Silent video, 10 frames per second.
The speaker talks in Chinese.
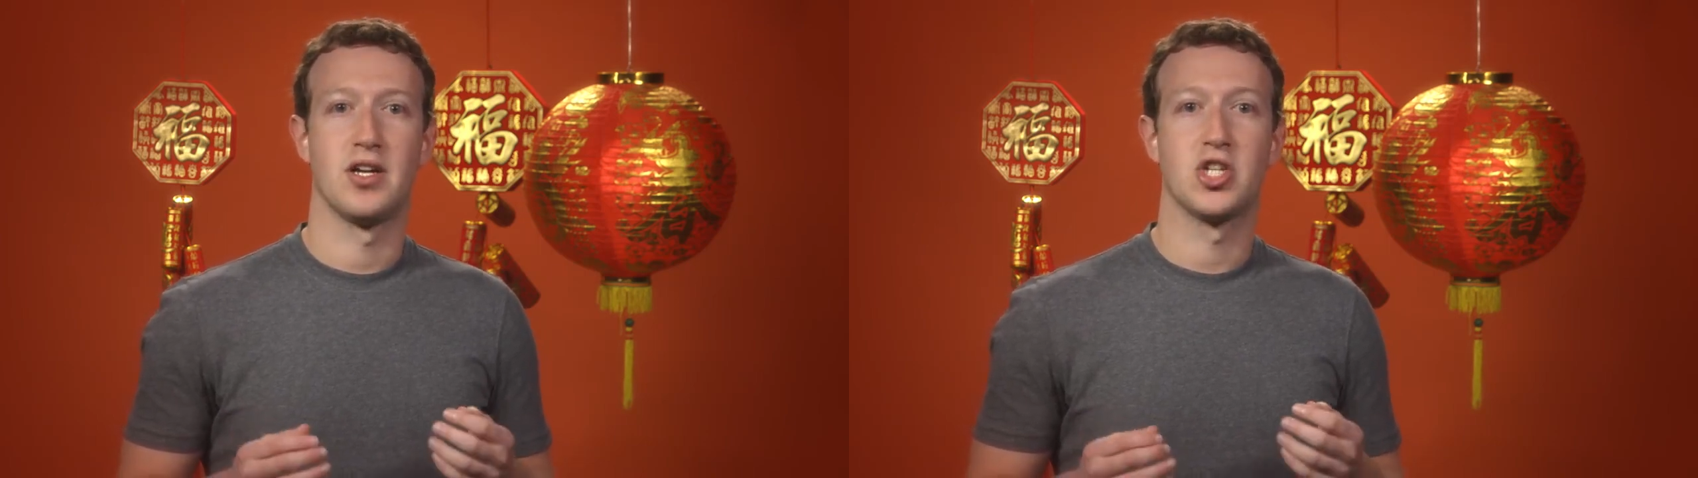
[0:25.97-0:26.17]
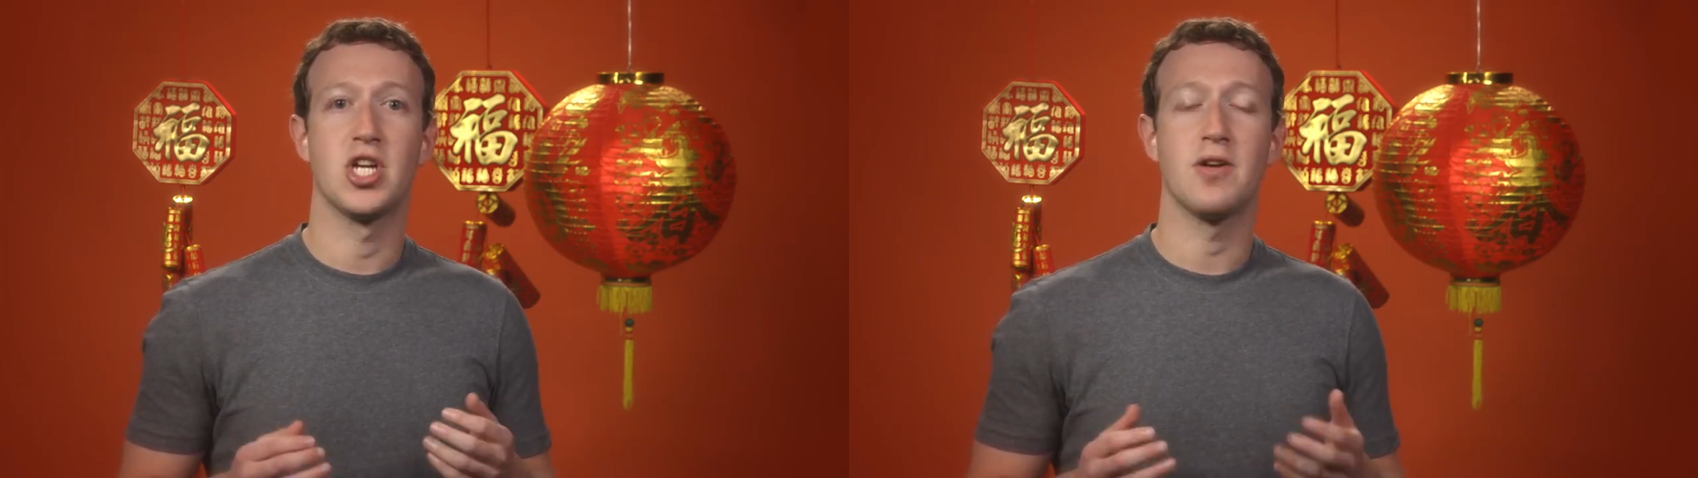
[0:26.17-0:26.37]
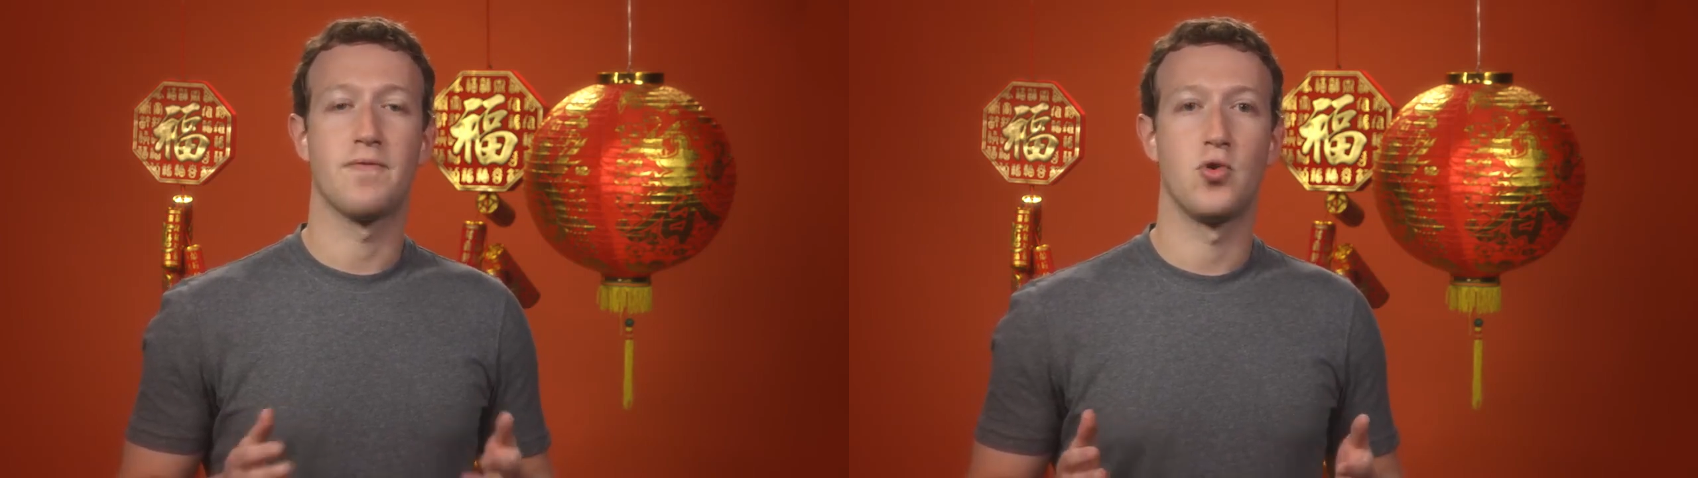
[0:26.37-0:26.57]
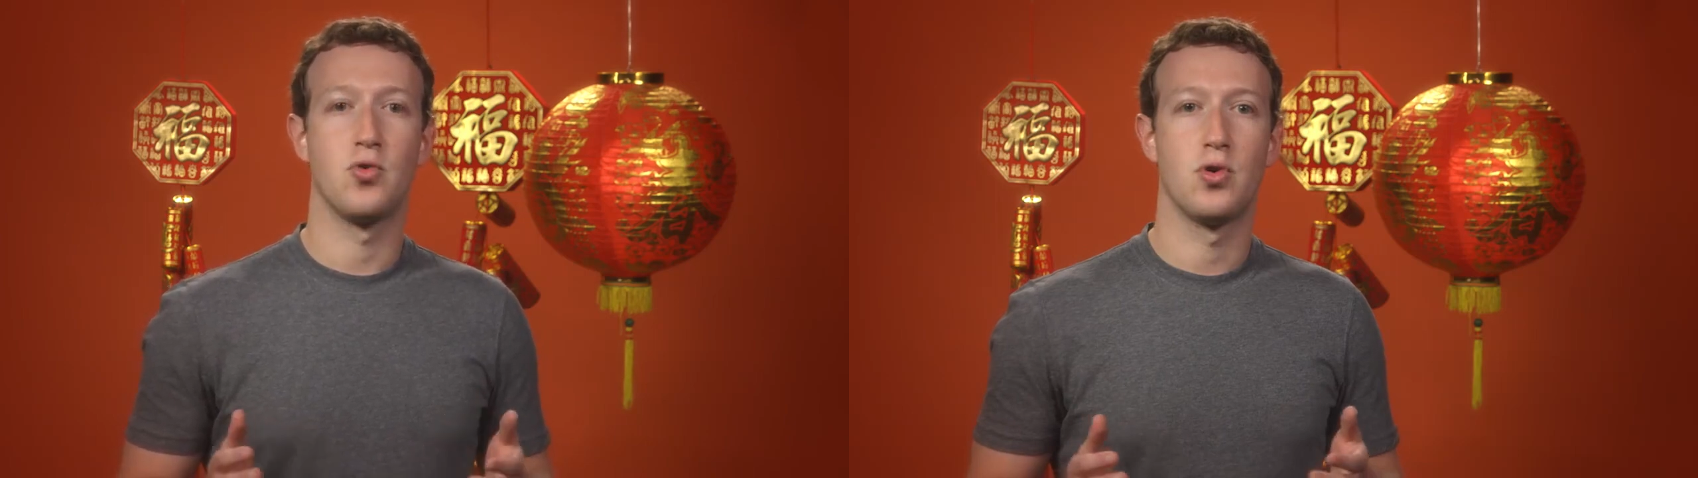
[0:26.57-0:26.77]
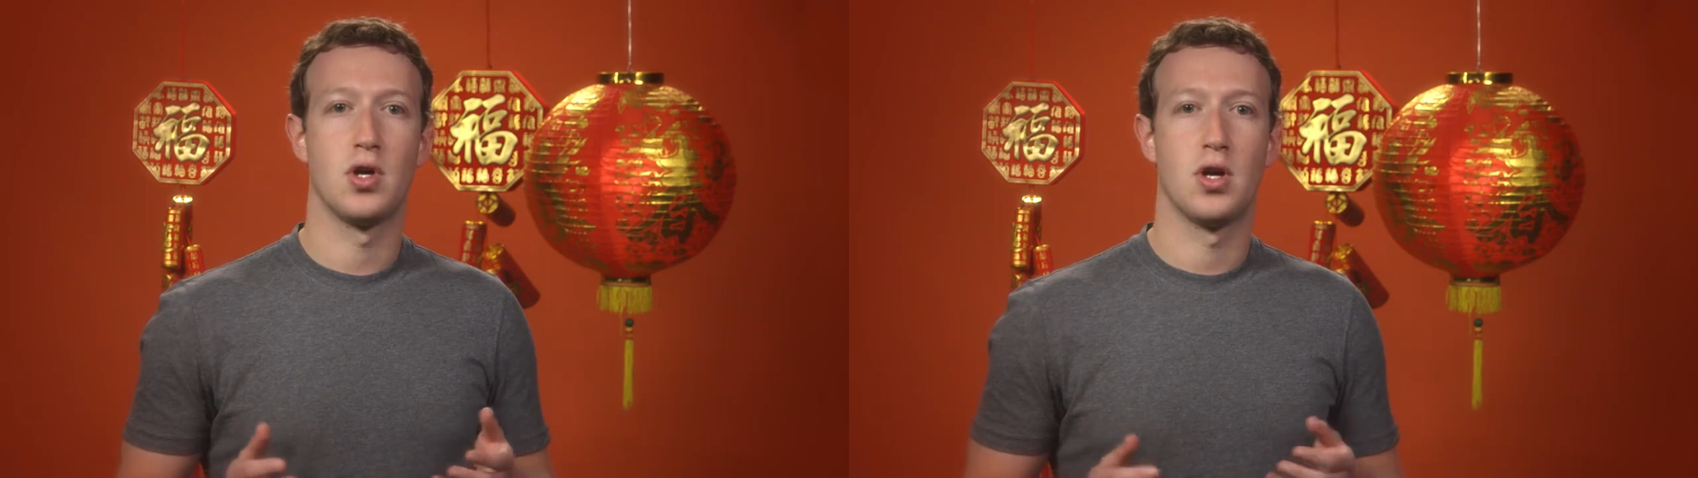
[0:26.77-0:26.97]
幸
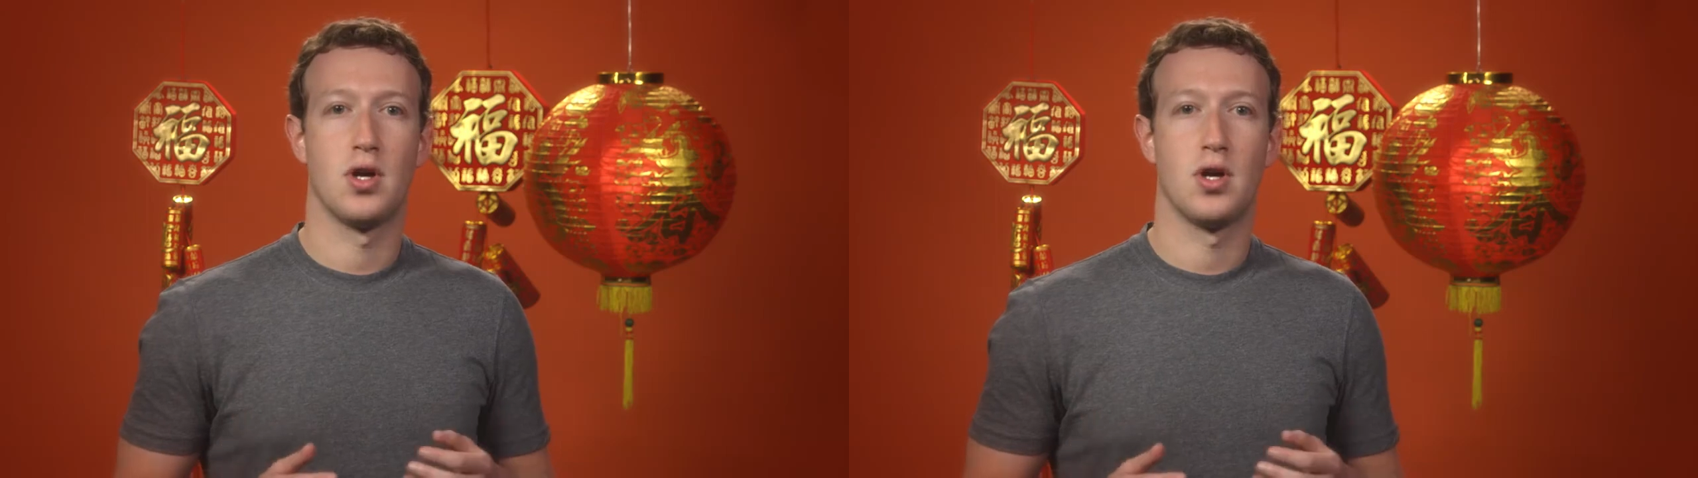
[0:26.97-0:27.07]
福